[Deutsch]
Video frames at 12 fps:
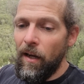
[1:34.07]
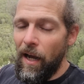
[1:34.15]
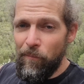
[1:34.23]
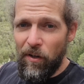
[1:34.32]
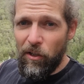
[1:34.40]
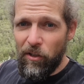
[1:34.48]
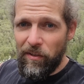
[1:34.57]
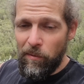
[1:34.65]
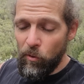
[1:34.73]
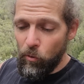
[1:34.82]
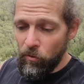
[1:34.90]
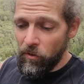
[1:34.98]
Einfach aus
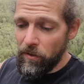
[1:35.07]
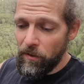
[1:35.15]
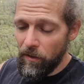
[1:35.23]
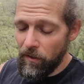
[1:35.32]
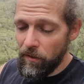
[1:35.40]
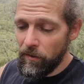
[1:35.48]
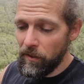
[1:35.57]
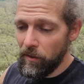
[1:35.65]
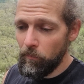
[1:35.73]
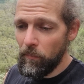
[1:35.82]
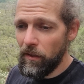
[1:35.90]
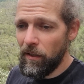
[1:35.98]
dem Grund, äh,
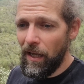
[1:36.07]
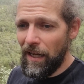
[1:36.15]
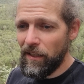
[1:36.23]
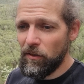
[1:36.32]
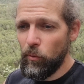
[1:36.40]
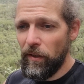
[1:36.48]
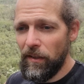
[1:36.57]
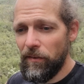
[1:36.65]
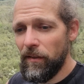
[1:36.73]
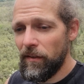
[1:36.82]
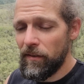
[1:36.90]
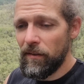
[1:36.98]
im
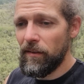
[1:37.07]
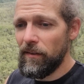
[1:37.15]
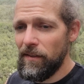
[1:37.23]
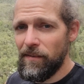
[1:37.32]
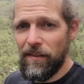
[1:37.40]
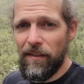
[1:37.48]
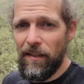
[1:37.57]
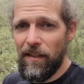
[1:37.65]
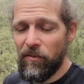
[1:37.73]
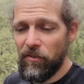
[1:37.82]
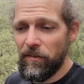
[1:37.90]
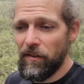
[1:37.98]
aktuellen ICD,
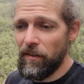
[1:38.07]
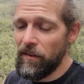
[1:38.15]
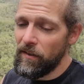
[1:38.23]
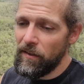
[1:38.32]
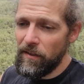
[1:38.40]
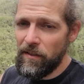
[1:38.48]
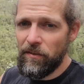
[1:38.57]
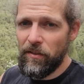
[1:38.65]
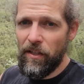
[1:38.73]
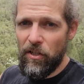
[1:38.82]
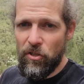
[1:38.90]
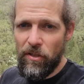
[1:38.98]
also in der
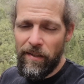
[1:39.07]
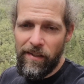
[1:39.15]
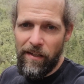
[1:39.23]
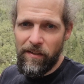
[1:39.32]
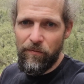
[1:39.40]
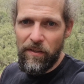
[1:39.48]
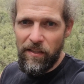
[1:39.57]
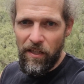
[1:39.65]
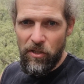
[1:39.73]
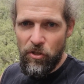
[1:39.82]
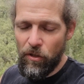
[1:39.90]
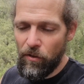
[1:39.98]
International
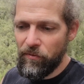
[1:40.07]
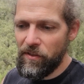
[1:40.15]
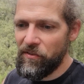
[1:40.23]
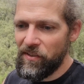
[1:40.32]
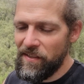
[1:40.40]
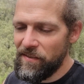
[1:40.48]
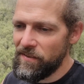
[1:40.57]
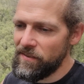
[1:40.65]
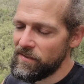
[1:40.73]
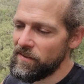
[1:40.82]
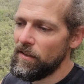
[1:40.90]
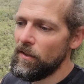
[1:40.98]
Classification of
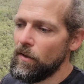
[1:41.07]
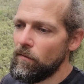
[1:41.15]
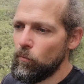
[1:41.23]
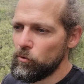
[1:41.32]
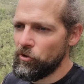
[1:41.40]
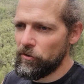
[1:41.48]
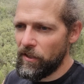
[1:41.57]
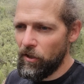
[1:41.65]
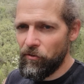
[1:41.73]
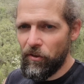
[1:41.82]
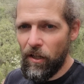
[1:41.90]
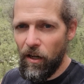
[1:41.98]
Diseases, wo sozusagen die
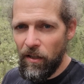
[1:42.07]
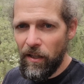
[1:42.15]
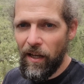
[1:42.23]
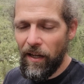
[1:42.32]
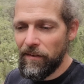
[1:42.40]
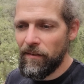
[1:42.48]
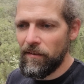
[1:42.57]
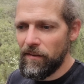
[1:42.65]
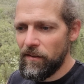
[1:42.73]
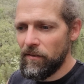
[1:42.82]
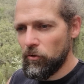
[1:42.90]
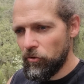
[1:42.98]
ganzen Krankheiten,
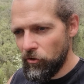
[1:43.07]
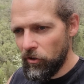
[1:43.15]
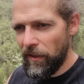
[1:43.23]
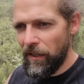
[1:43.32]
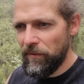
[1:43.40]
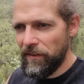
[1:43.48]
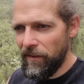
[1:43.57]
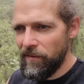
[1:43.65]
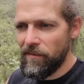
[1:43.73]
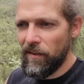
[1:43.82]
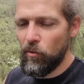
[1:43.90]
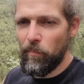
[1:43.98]
die sozusagen
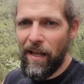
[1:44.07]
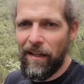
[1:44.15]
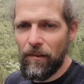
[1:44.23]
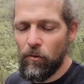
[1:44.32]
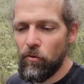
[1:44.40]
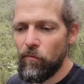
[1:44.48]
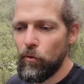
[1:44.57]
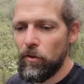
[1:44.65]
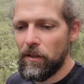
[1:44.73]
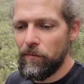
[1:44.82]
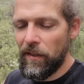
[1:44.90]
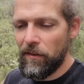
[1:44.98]
evident sein und
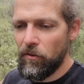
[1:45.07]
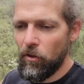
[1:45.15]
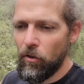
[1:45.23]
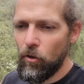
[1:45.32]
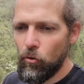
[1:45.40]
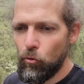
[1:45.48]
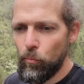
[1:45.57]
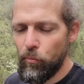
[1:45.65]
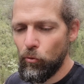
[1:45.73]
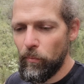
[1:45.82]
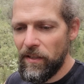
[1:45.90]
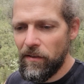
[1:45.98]
behandlungswürdig, die werden da
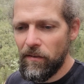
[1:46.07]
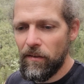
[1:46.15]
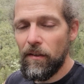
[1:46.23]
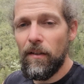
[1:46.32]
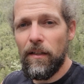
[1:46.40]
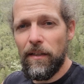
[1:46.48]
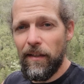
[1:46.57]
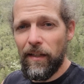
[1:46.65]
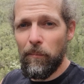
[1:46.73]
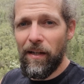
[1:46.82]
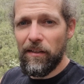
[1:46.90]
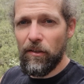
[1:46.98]
subsumiert in
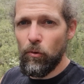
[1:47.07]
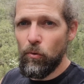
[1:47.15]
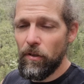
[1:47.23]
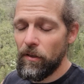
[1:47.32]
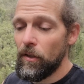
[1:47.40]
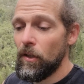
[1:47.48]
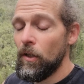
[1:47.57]
einem Katalog.